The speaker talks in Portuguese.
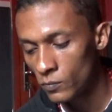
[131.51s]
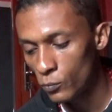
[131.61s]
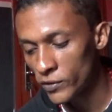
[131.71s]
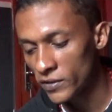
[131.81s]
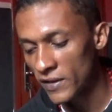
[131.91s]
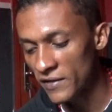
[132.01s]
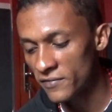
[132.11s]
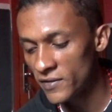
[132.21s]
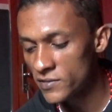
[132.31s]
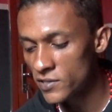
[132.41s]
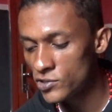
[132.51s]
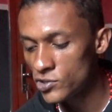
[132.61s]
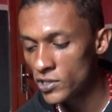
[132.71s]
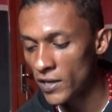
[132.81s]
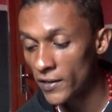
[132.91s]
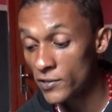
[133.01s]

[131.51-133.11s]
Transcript: Muitas das vezes a gente quer